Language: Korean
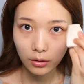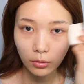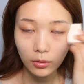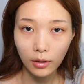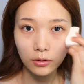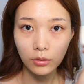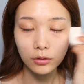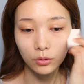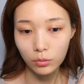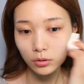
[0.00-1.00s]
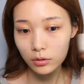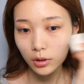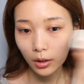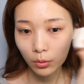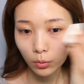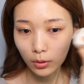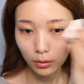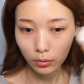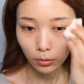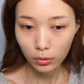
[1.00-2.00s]
일어나서 이제 정신 차리고
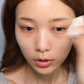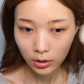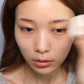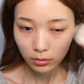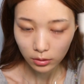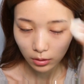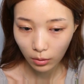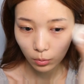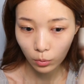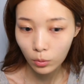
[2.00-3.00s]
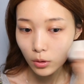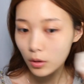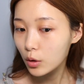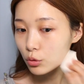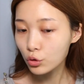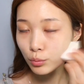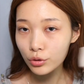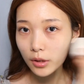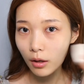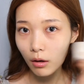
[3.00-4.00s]
나서 시간 지나고
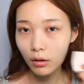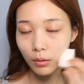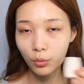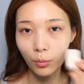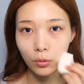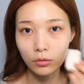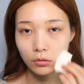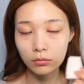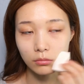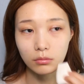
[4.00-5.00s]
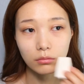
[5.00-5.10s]
꿈을 생각해 보면은